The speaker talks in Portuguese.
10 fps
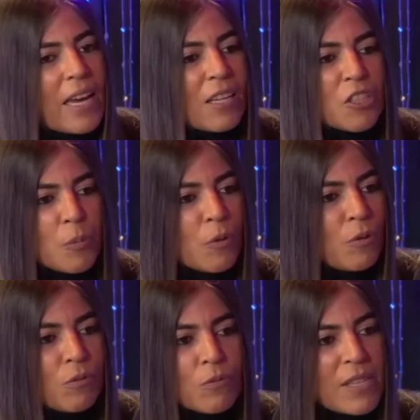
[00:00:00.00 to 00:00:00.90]
era tipo
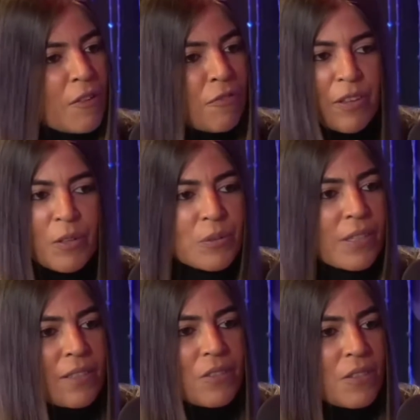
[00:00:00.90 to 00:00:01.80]
um desafio,
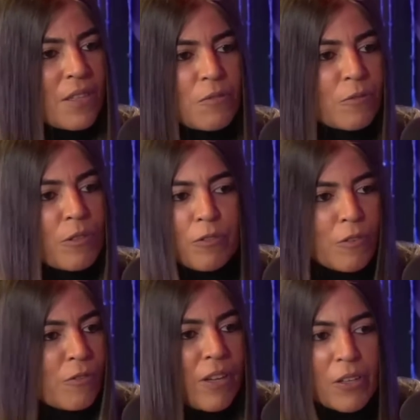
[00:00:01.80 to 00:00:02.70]
né? Assim, eu
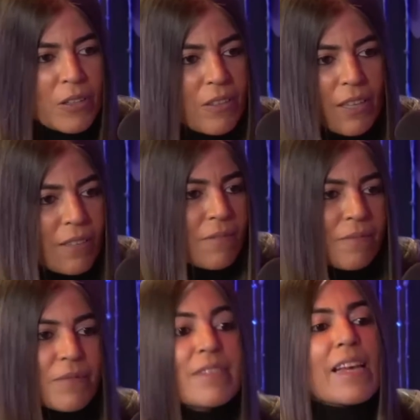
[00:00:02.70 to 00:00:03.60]
vou ver
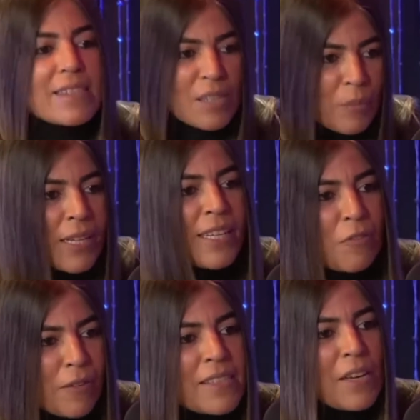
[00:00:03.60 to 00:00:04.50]
se essa menina
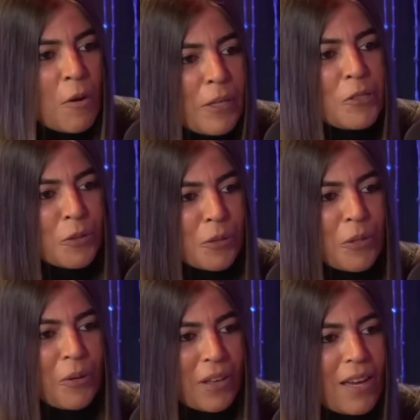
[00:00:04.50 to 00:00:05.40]
faz realmente tudo
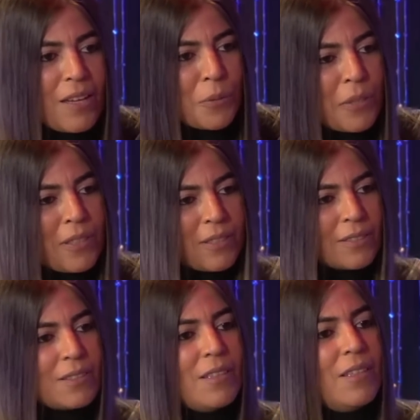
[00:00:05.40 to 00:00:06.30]
que eu quero, né?
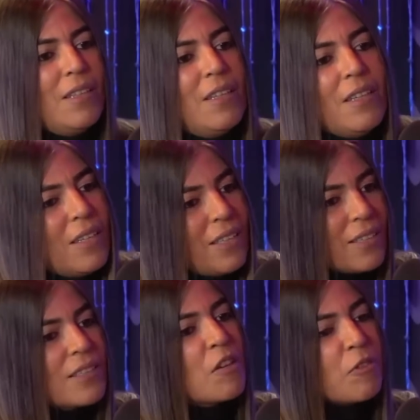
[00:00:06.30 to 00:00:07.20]
É.
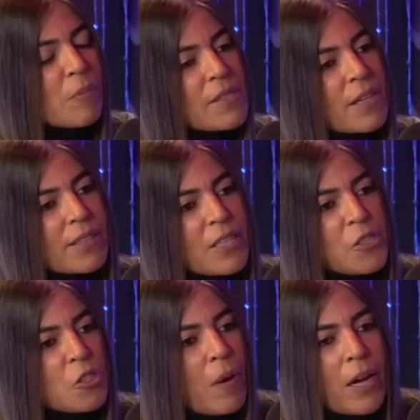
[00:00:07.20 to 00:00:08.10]
Então foi minha estratégia
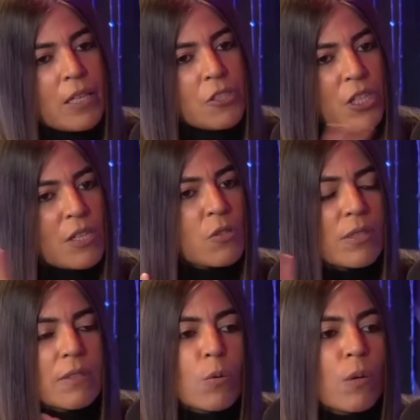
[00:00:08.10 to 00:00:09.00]
de marketing. Isso,
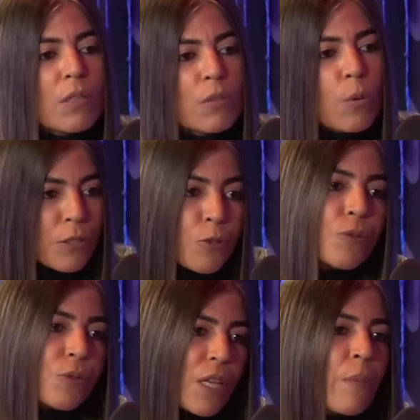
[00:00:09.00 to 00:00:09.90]
enquanto
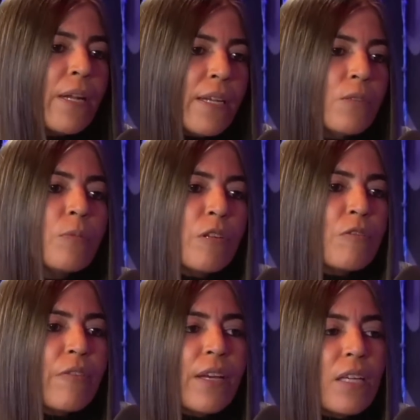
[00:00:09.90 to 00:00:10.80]
eu trabalhei num
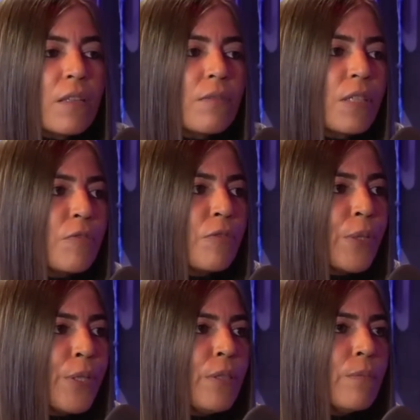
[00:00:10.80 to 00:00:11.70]
privê que, que
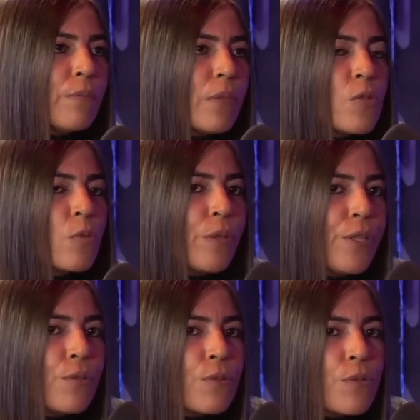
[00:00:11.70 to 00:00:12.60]
foi mais ou
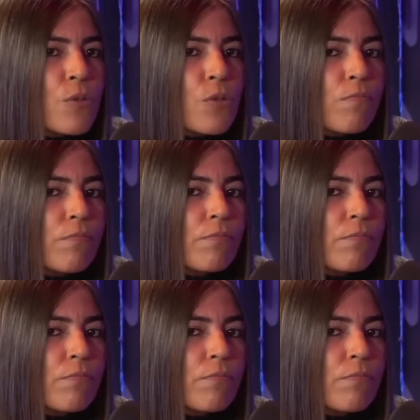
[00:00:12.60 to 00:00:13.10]
menos